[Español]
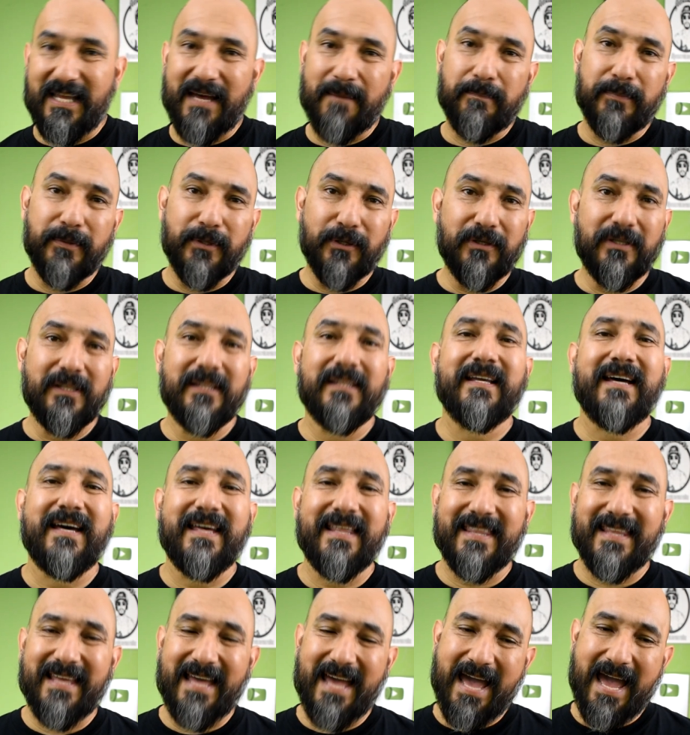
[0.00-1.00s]
da
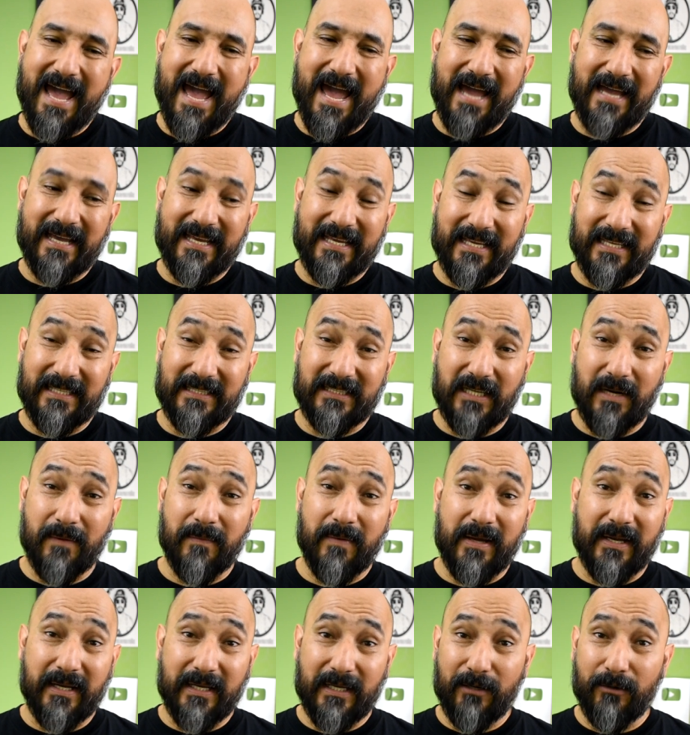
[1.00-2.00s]
prioridad a que
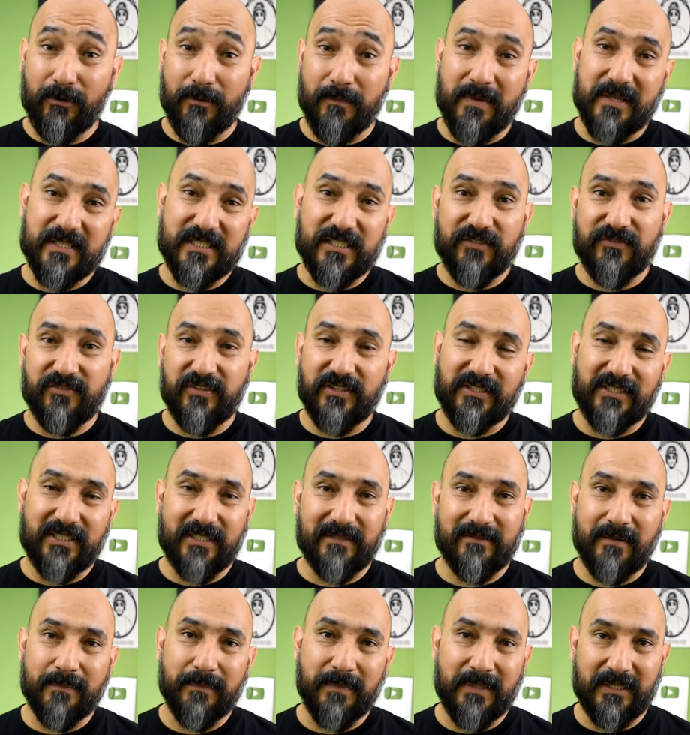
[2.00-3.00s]
trabaje lo más
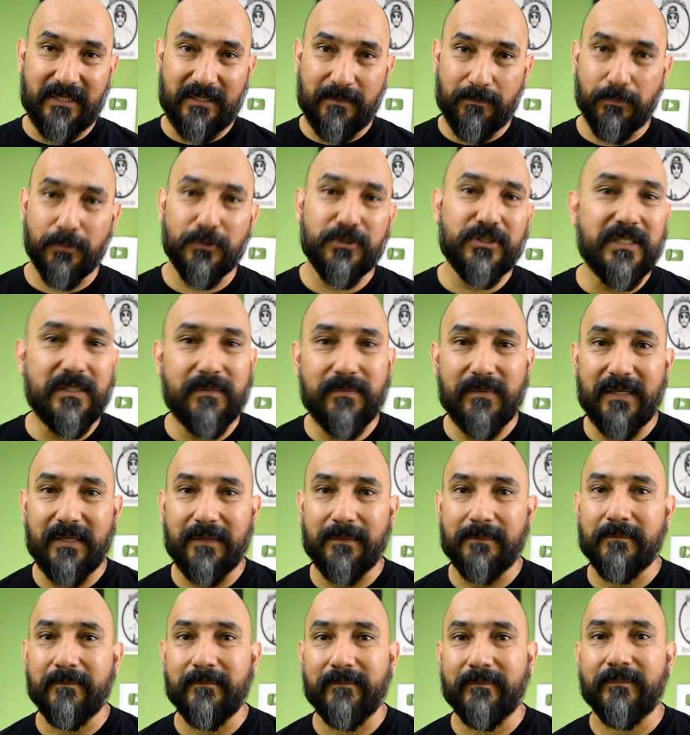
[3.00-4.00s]
efectivamente posible.